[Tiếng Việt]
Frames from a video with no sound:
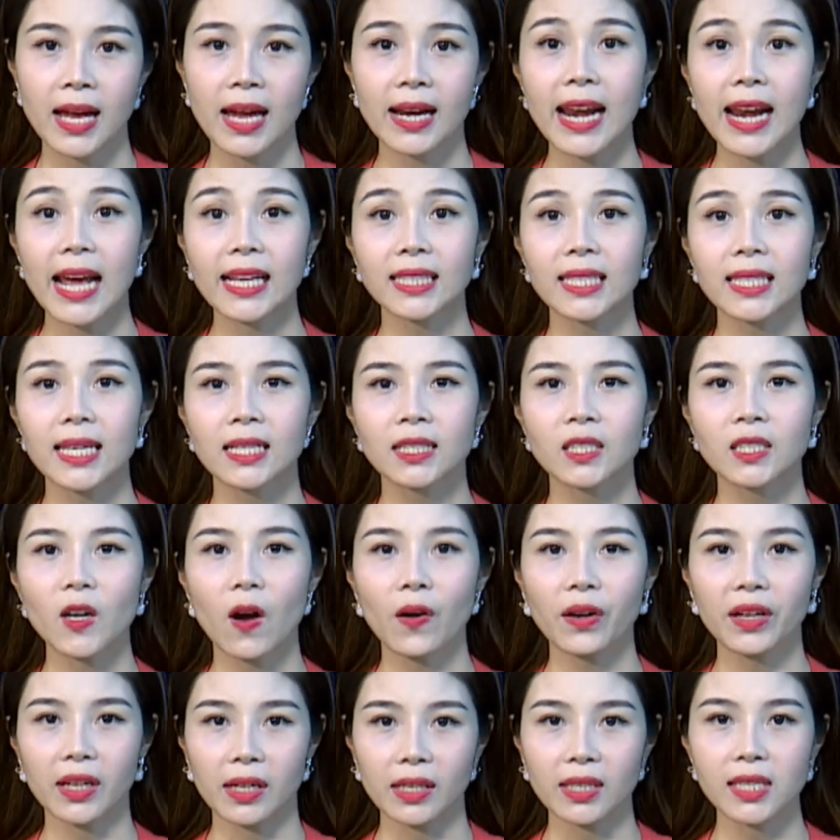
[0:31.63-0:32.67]
đại diện cho
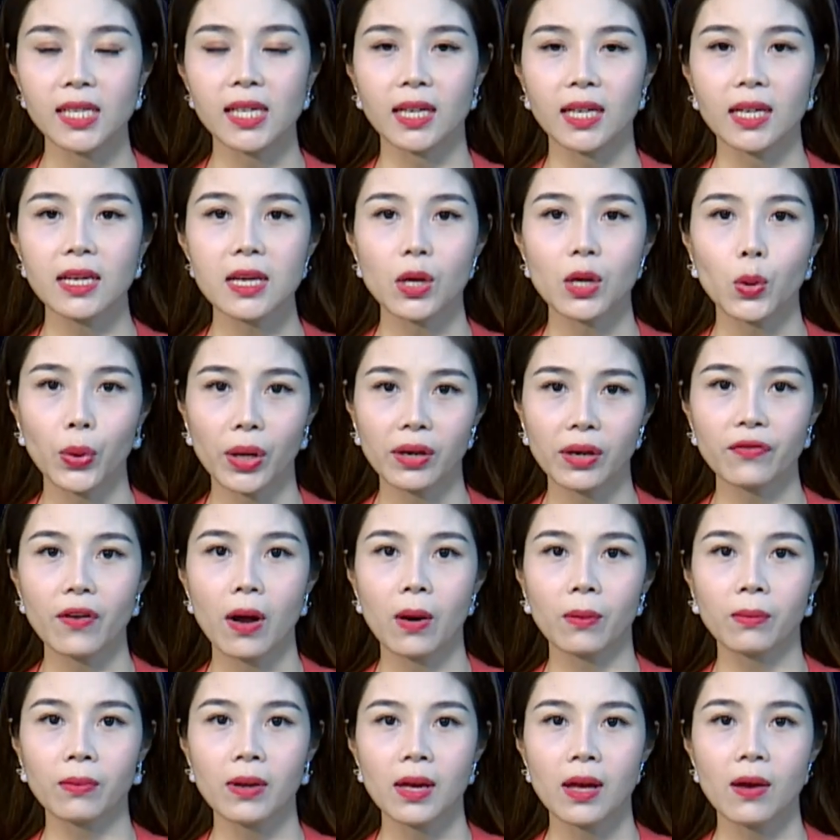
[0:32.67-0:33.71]
ý chí, nguyên
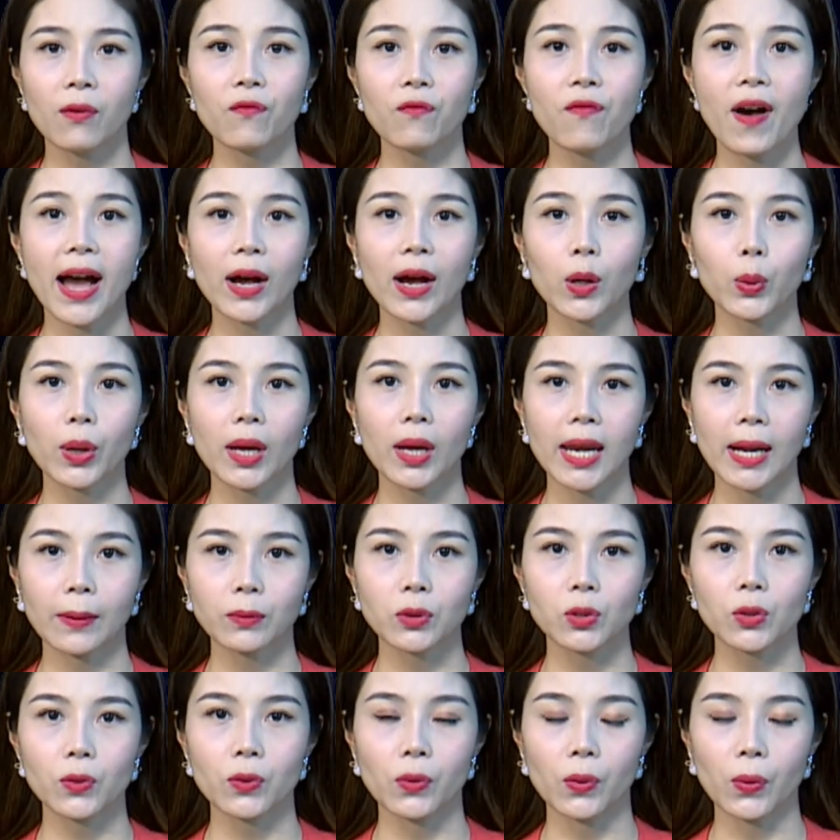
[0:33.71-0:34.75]
vọng và quyền làm
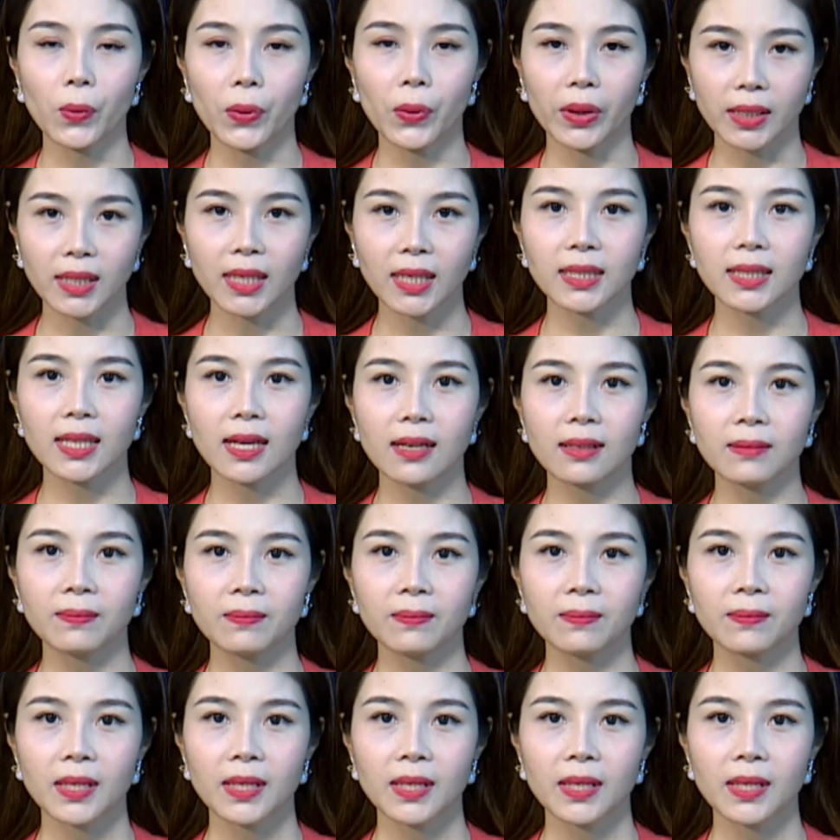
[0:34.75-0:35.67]
chủ của nhân dân.